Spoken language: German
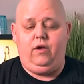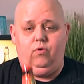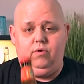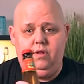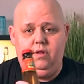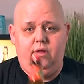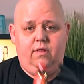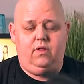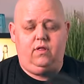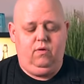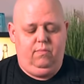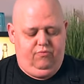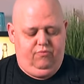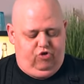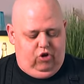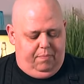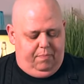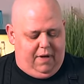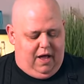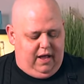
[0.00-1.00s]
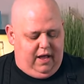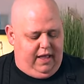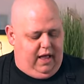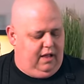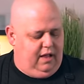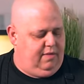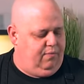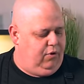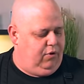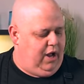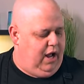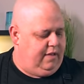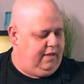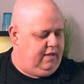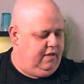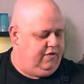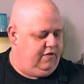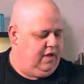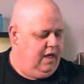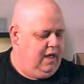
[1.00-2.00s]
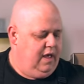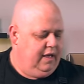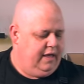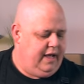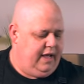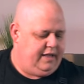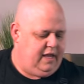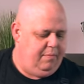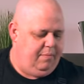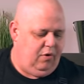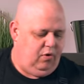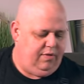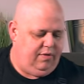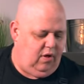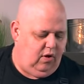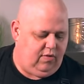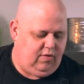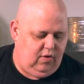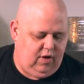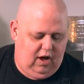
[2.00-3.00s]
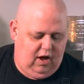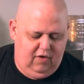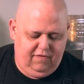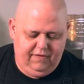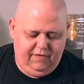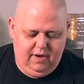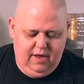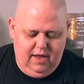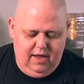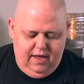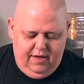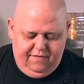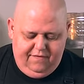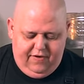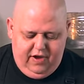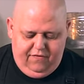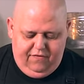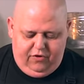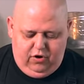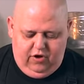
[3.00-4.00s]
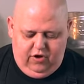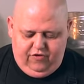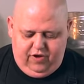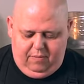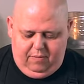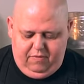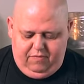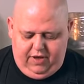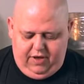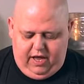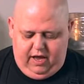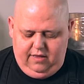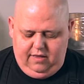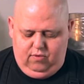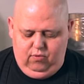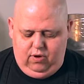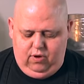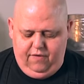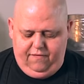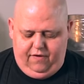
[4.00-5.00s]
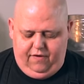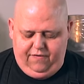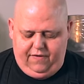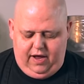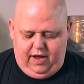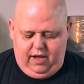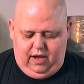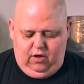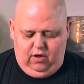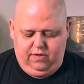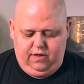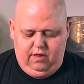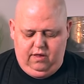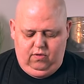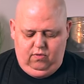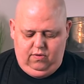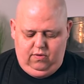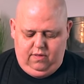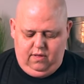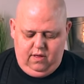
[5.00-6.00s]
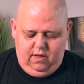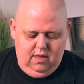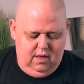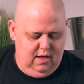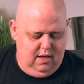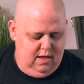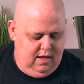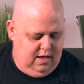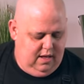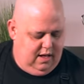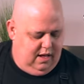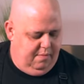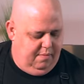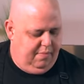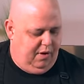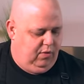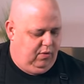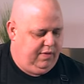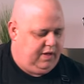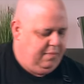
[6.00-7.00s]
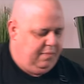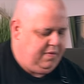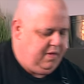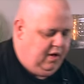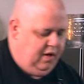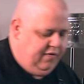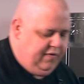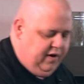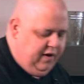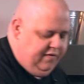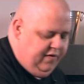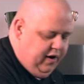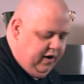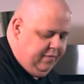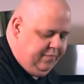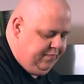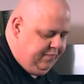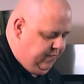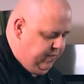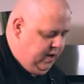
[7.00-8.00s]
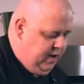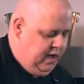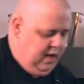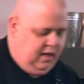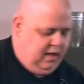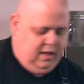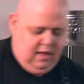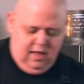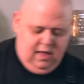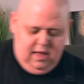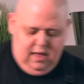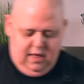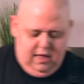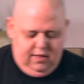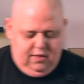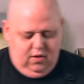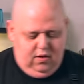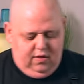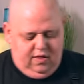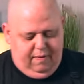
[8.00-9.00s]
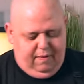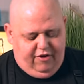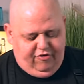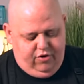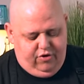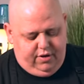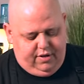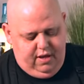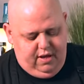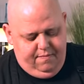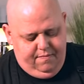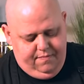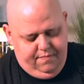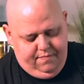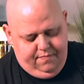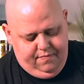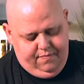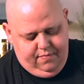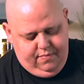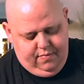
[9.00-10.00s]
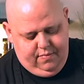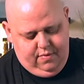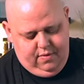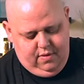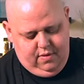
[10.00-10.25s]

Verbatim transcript: unten zum Shop Areal 82 kriegt ihr bei uns auch zu kaufen. Viele von euch haben irgendwie keinen Zugriff auf geile Austernsoße. Ähm, bei uns gibt es die auf jeden Fall. Ja? So, zwei Stück, Tim? Ja.